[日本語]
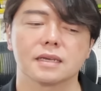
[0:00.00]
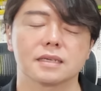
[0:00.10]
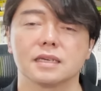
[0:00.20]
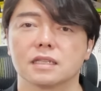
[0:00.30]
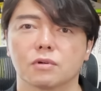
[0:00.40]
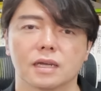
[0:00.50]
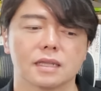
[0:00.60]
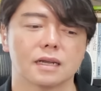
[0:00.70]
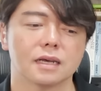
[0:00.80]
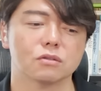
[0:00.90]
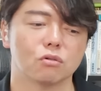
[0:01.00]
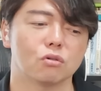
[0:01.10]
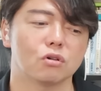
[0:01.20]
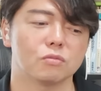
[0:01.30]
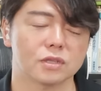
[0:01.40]
聞いてもらいたいなと
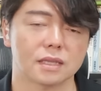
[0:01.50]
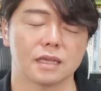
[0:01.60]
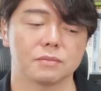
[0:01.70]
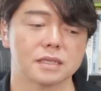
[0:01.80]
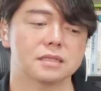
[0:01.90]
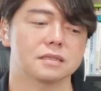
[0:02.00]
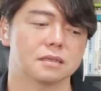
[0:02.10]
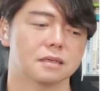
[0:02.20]
思っています。